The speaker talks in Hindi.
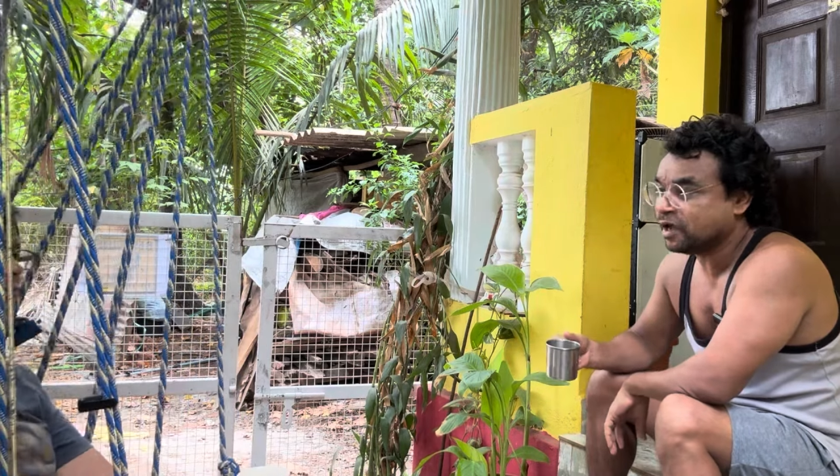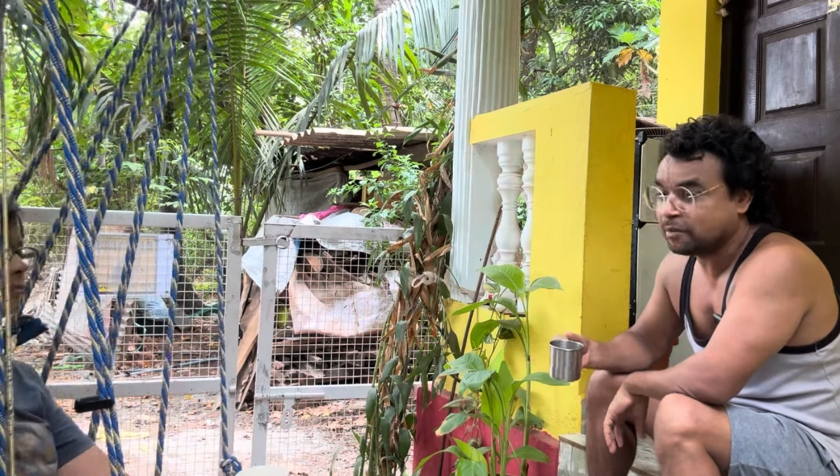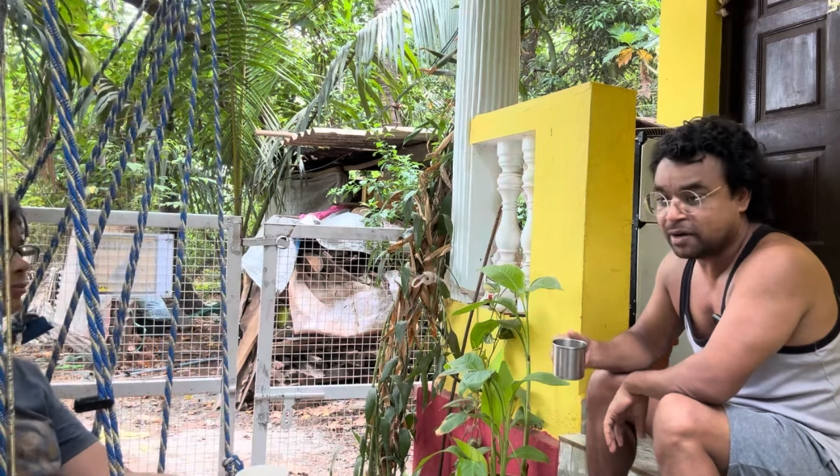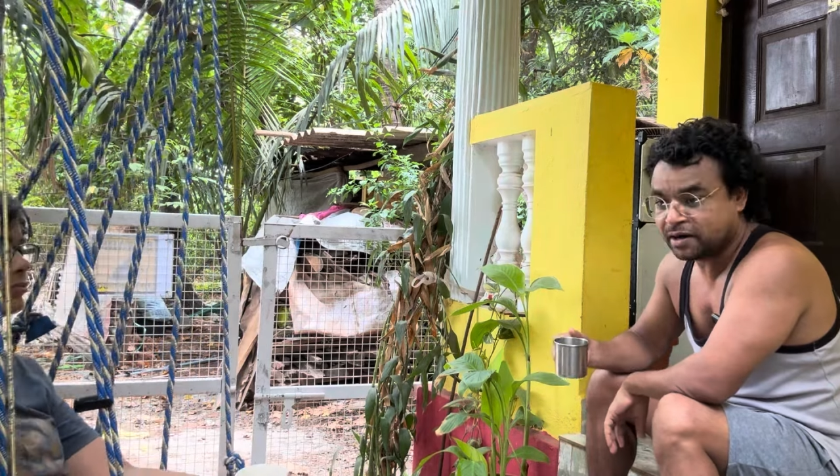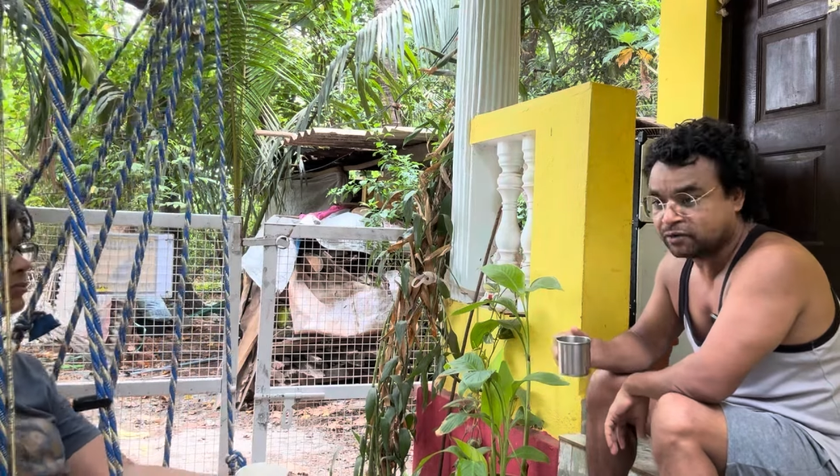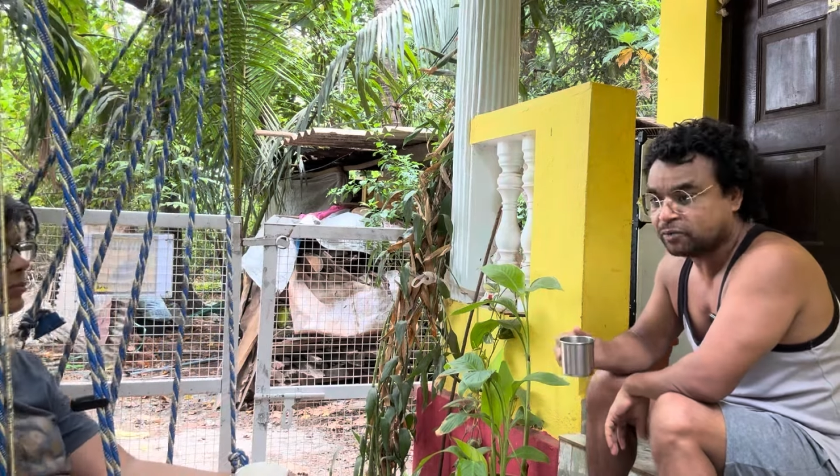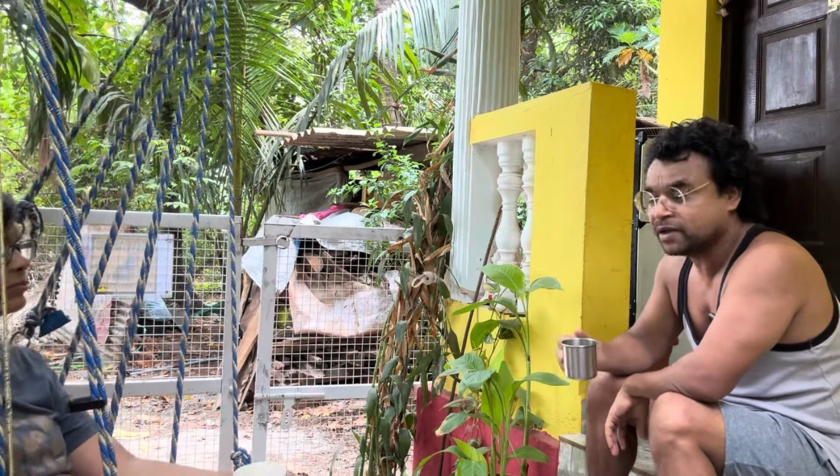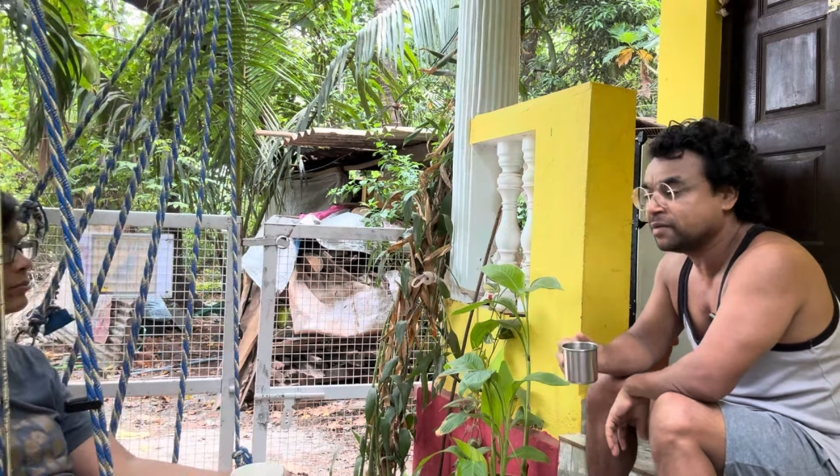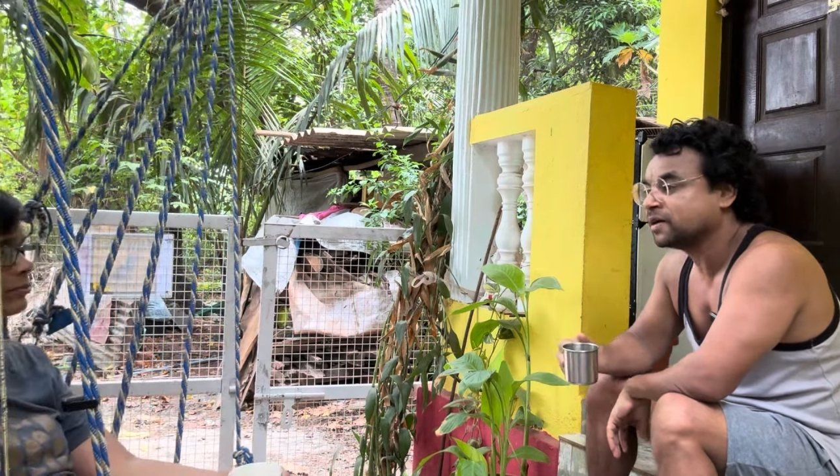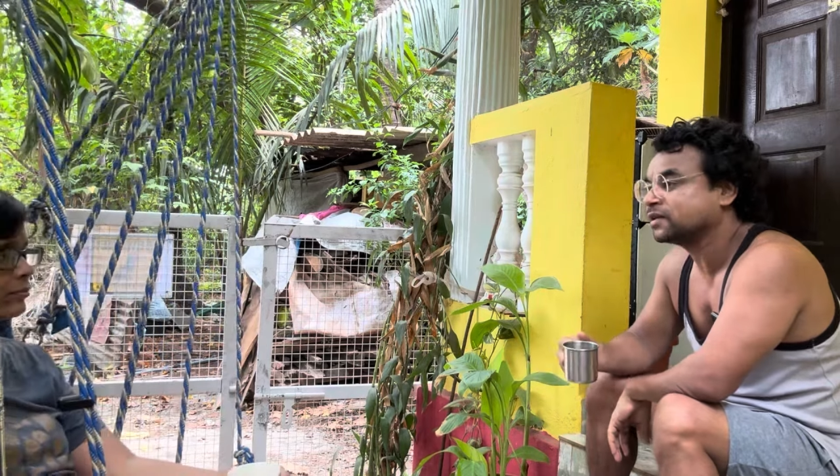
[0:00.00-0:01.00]
हमारे तो
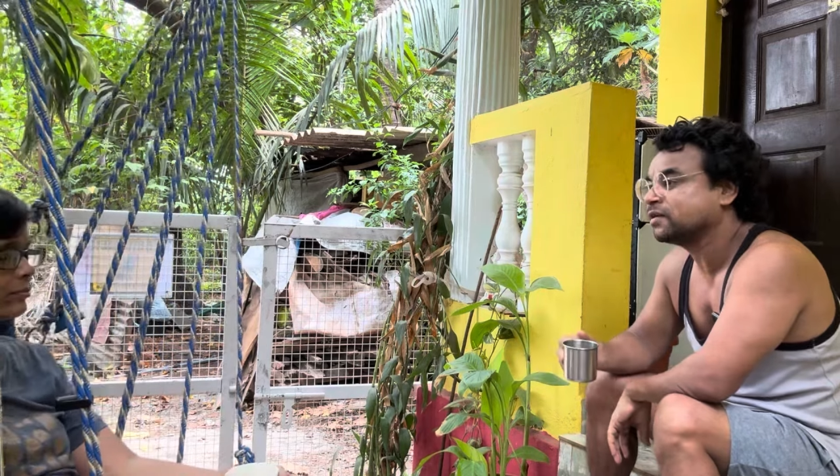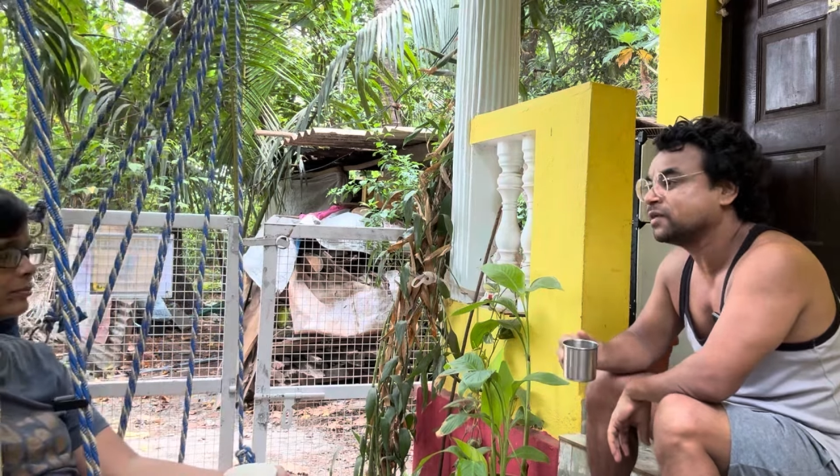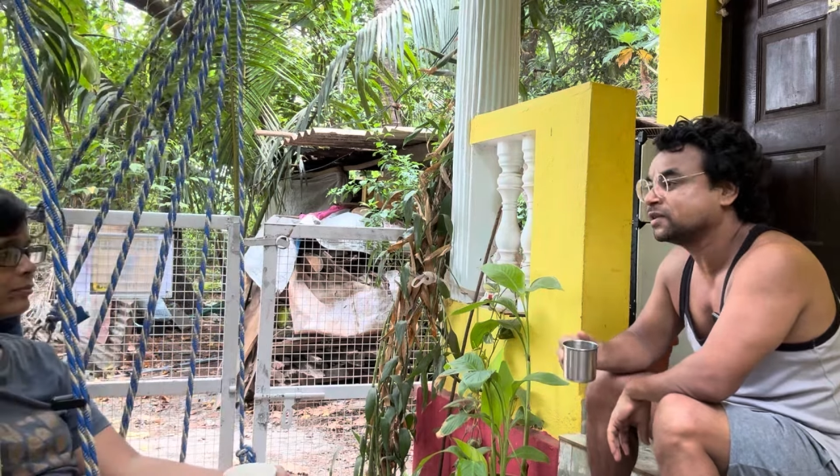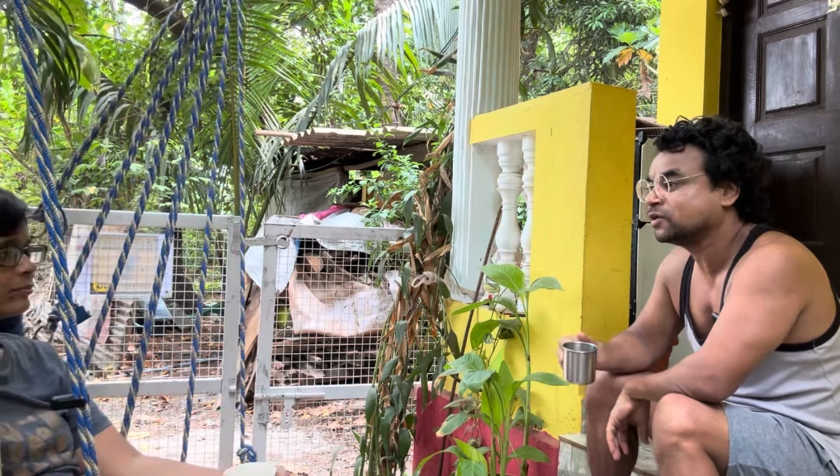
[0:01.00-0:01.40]
मेरी बात का भी